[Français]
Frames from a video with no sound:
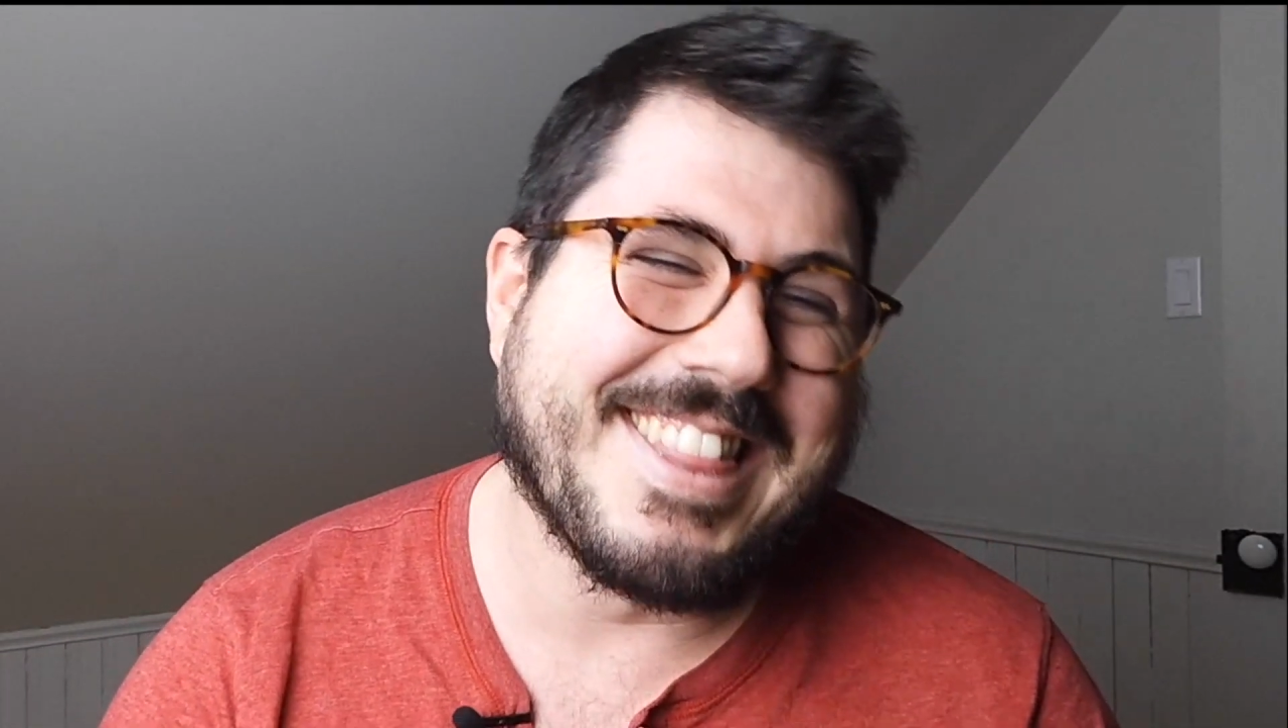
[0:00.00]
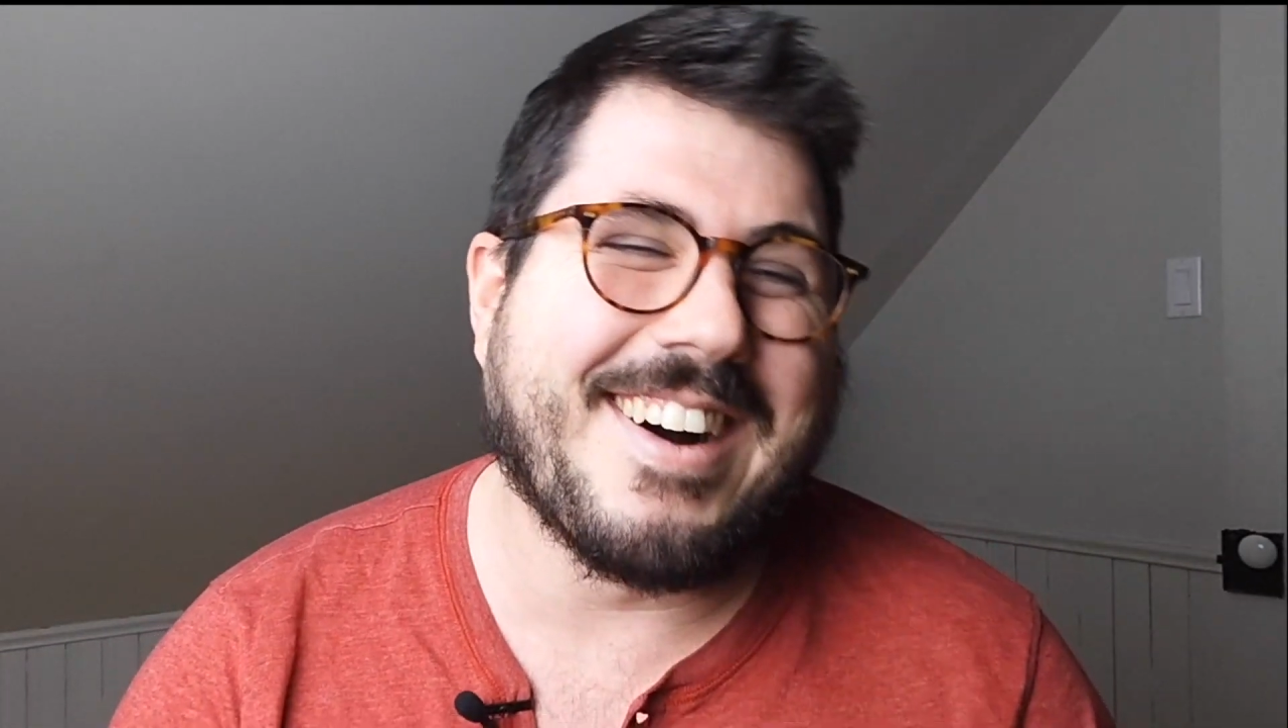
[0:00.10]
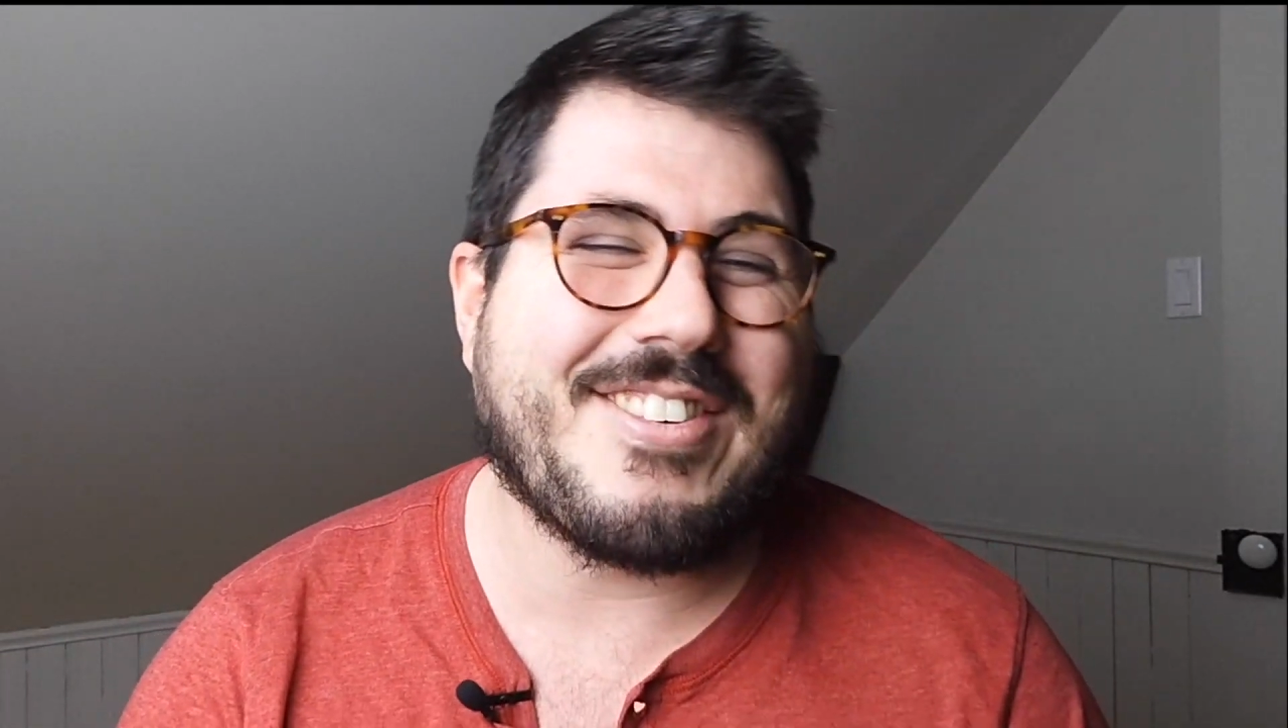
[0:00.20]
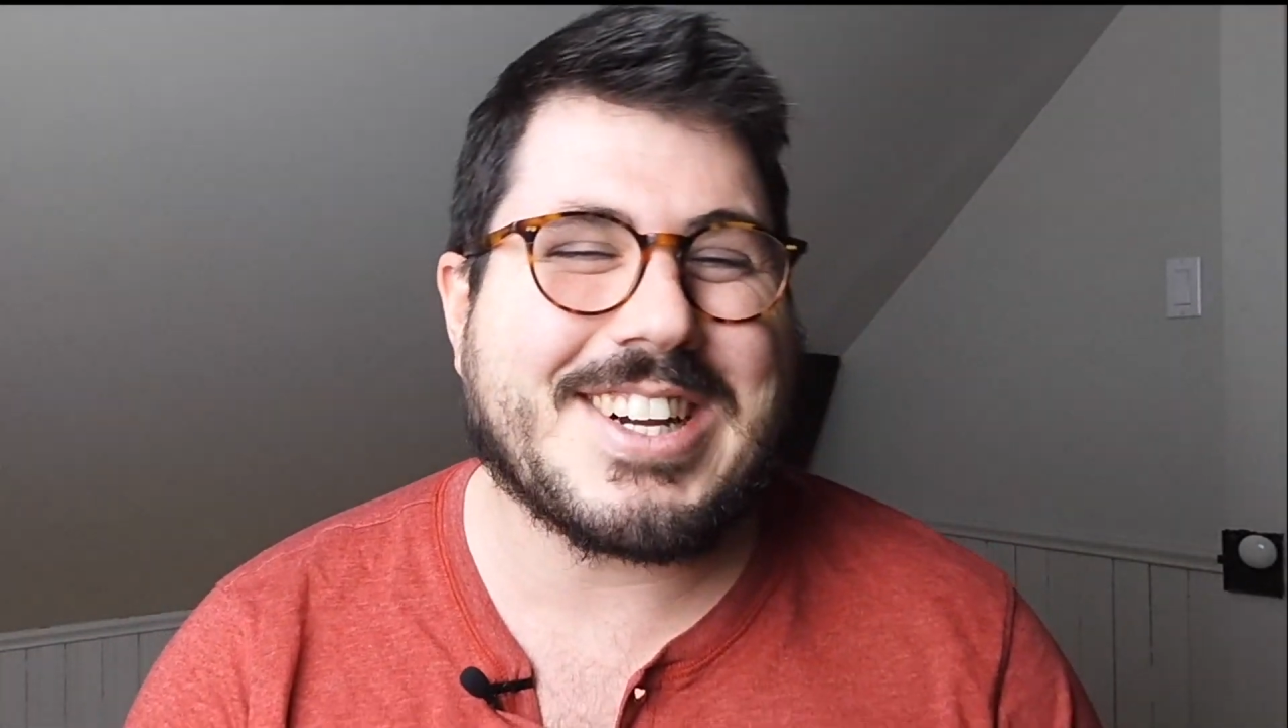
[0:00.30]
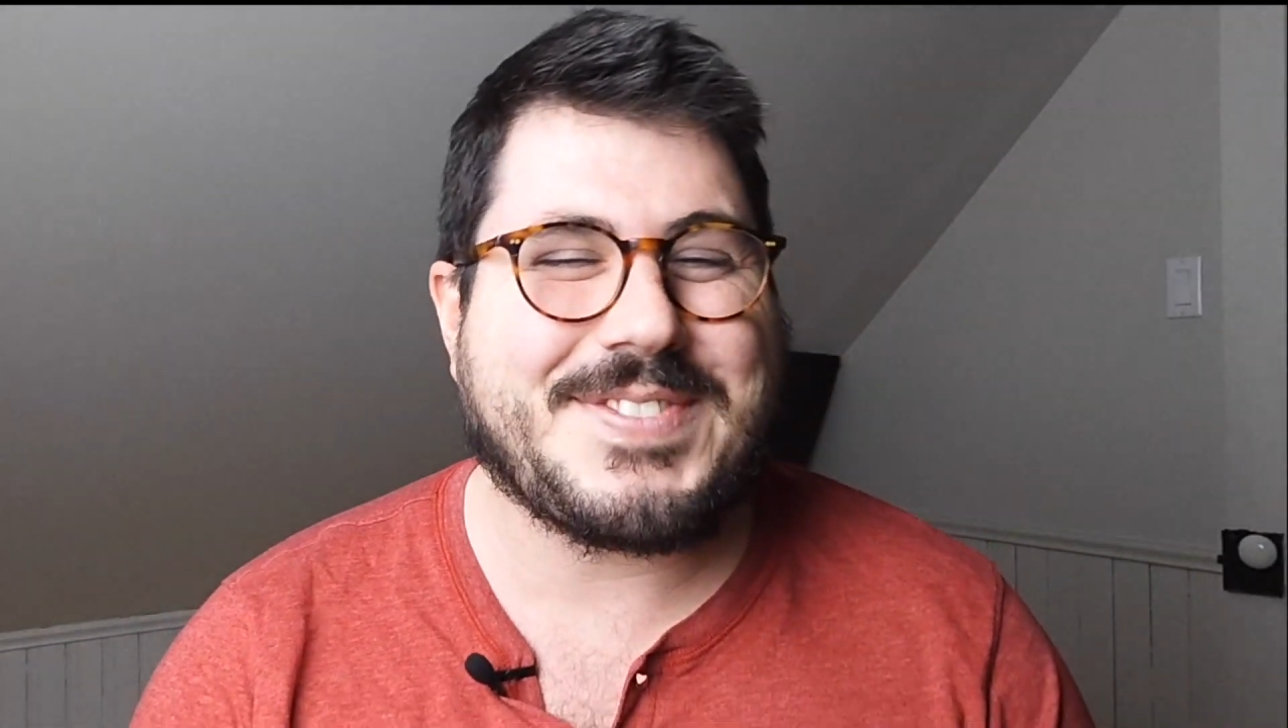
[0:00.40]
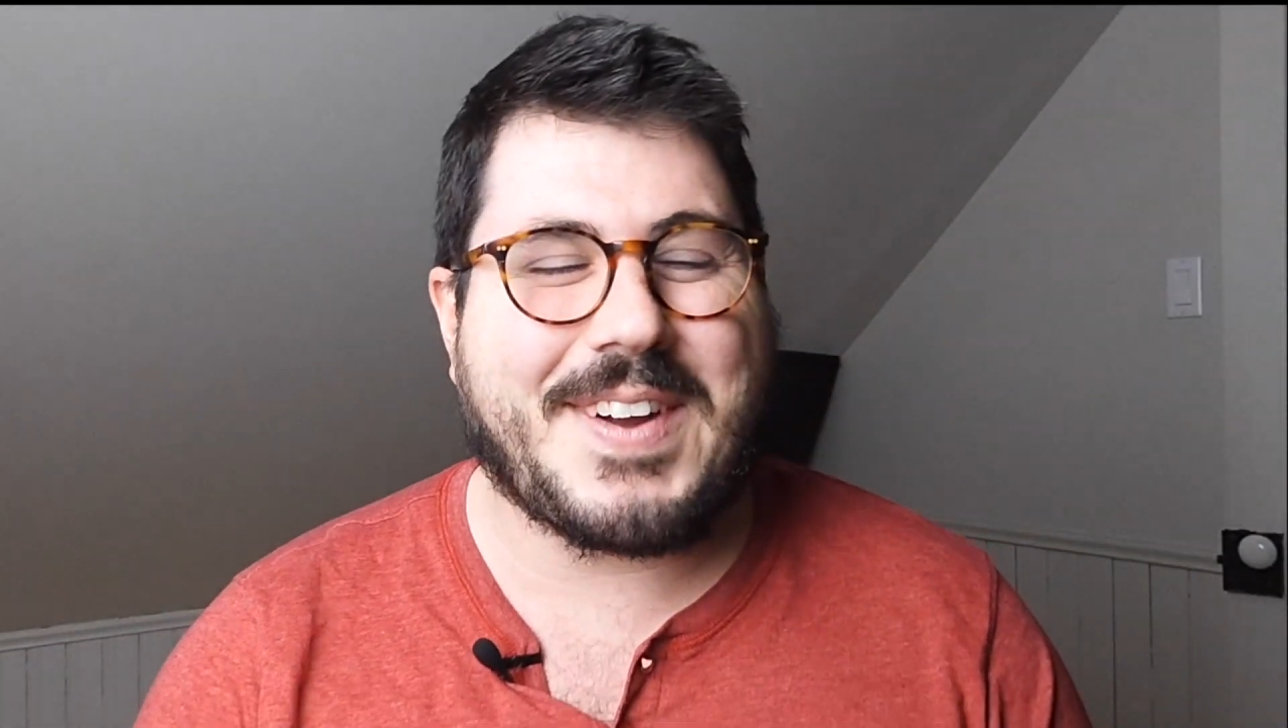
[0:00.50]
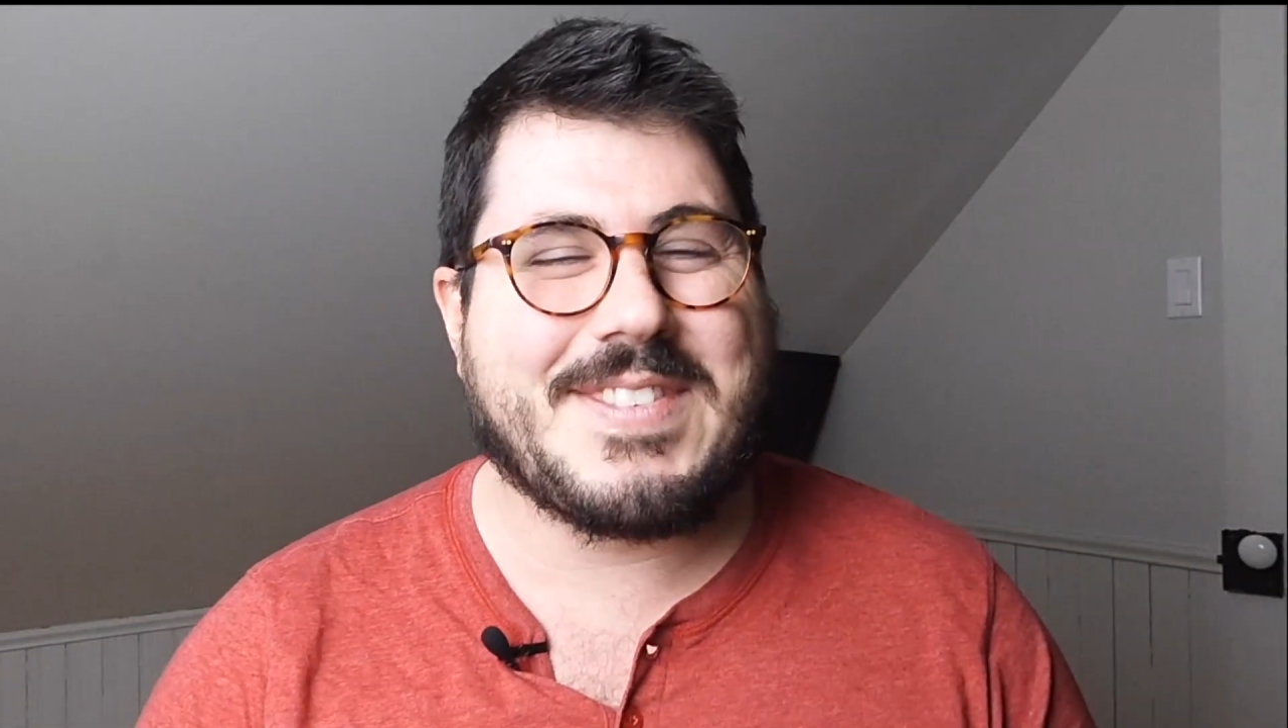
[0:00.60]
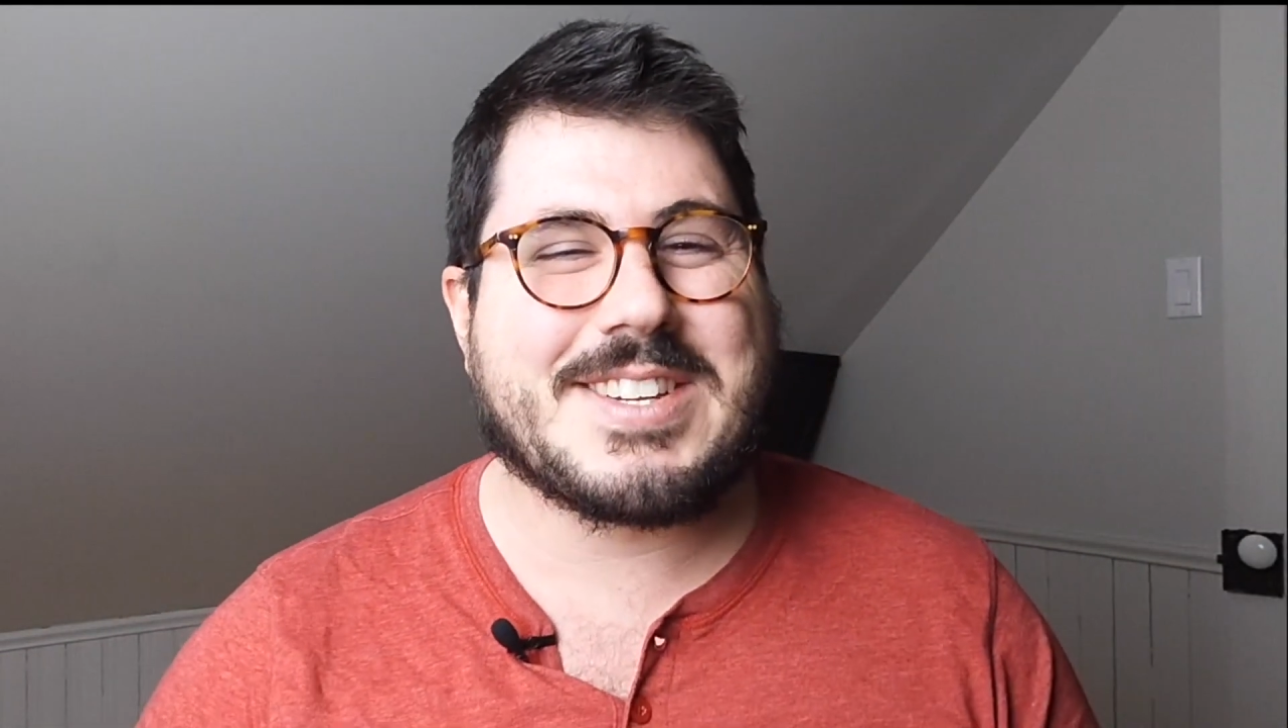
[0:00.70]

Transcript: non, franchement,